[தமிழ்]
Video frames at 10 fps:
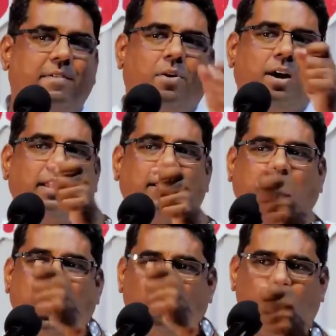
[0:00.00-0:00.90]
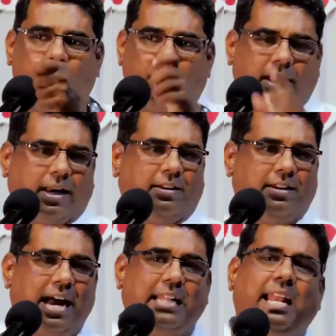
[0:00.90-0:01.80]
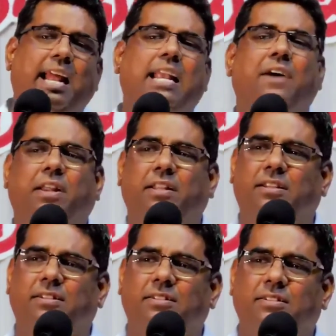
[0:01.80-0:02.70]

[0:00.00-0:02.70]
அவன் உட்காந்து கார்டூன் பார்க்குறான் அதில் என்ன வருது